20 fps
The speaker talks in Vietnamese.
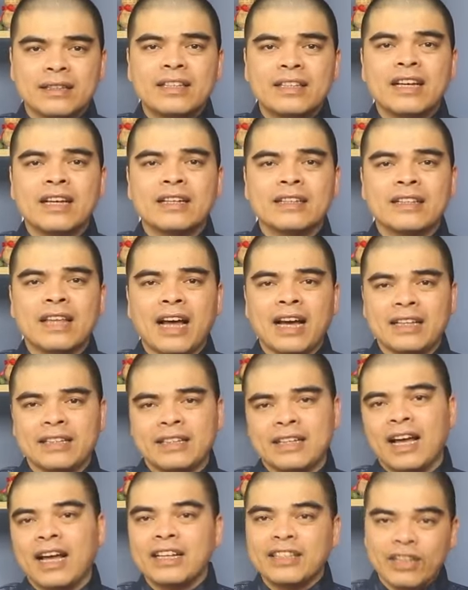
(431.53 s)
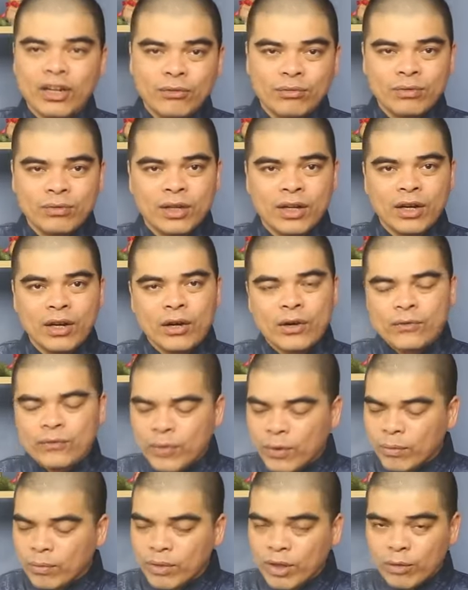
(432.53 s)
Tiền tài thì hanh thông,
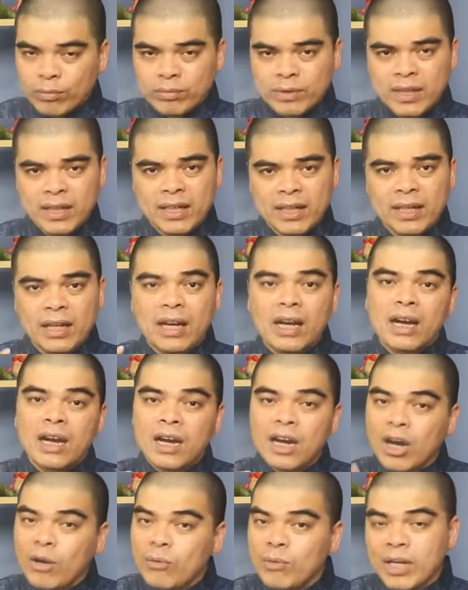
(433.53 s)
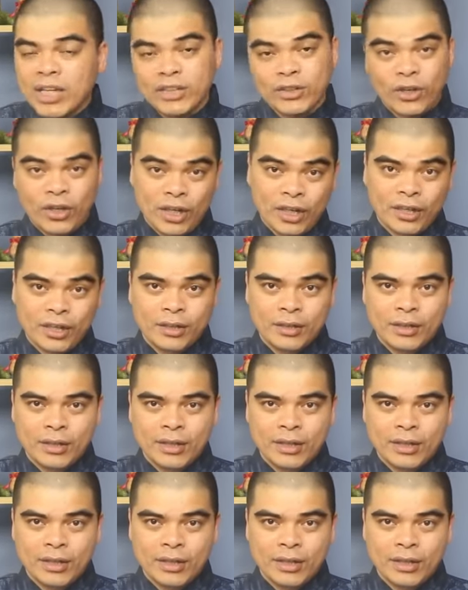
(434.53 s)
phúc lộc thì không hề nhỏ.